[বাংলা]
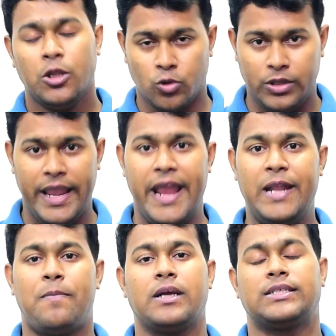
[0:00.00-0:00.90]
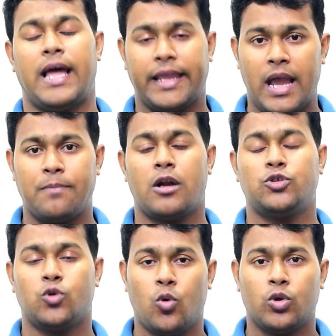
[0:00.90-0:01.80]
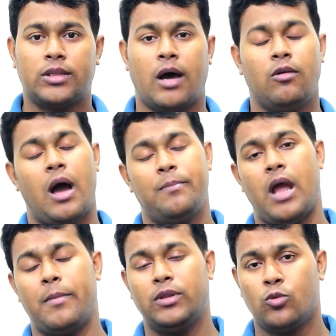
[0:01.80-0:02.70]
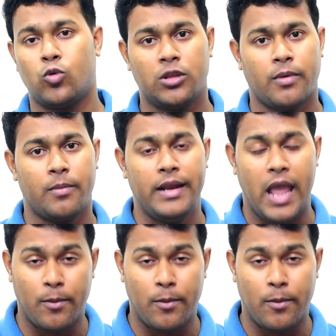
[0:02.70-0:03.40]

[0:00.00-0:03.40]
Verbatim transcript: যদি এইট পাস থাকে আপনার যোগ্যতা তাহলে আপনি আবেদন করতে পারবেন